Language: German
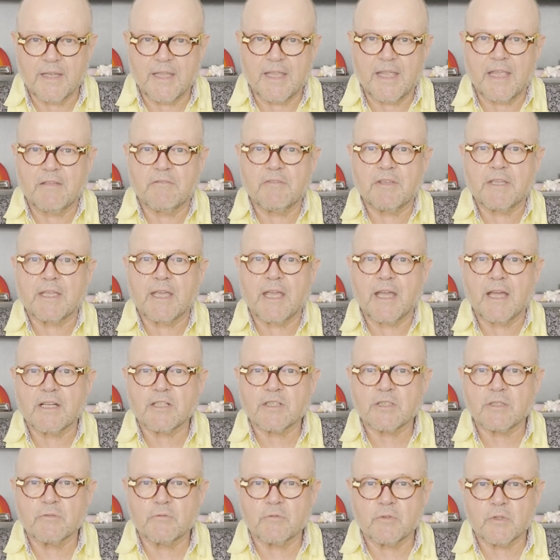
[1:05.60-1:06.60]
ewig
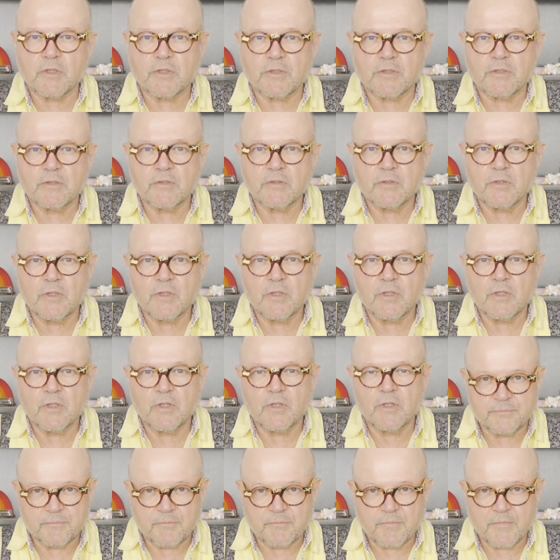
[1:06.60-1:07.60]
herrschen wird
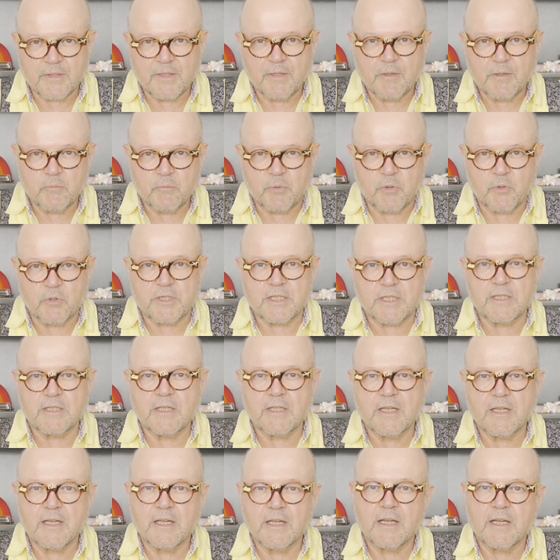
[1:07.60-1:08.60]

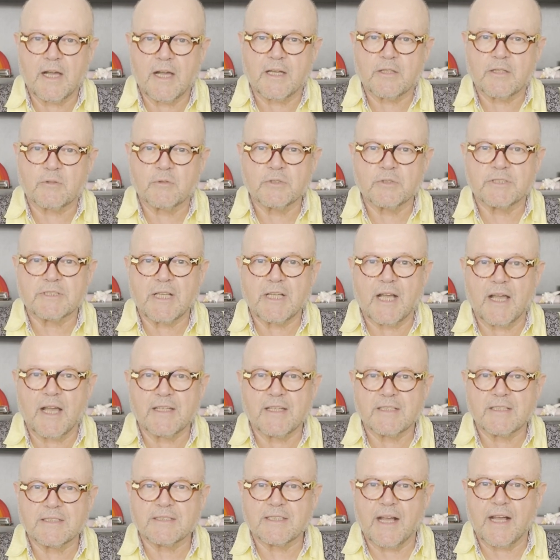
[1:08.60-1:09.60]
Putin hat uns
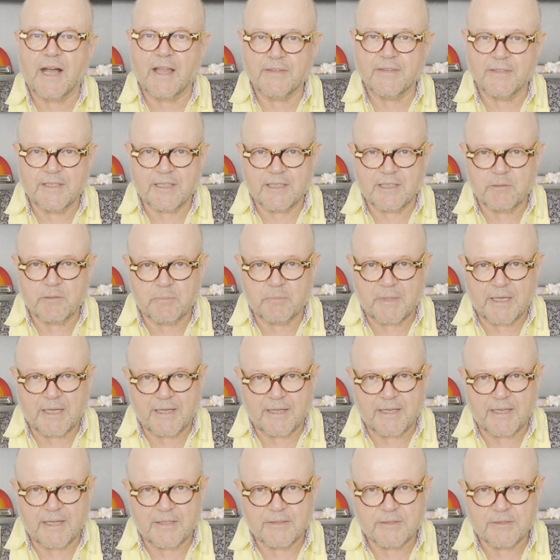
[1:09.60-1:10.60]
eines anderen
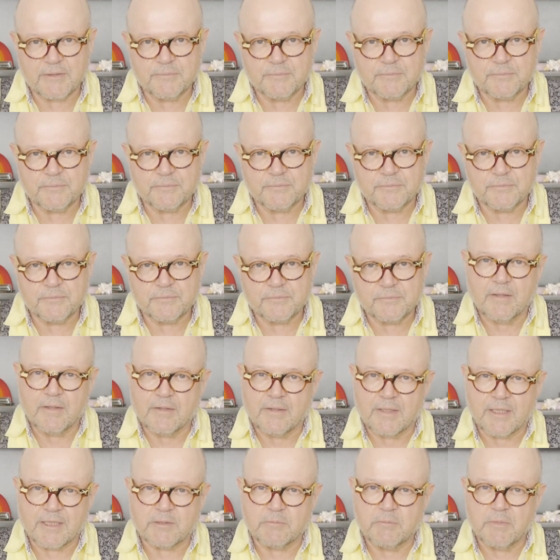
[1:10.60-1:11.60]
belehrt.
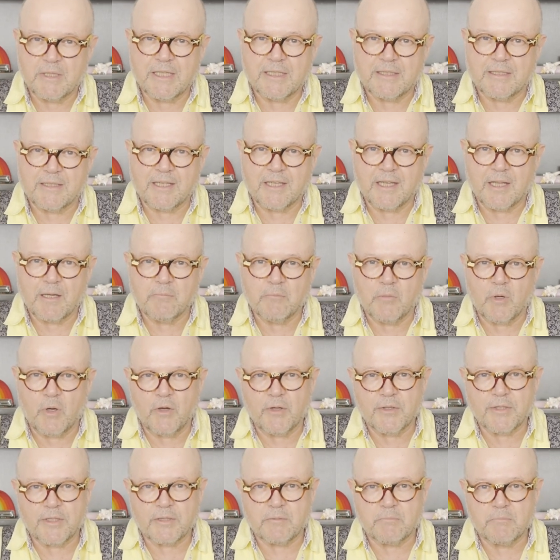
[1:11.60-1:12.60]
Das Militär
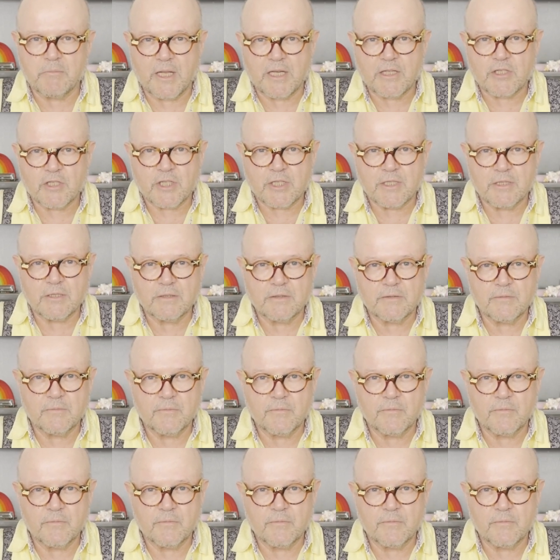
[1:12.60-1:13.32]
mordet Menschen,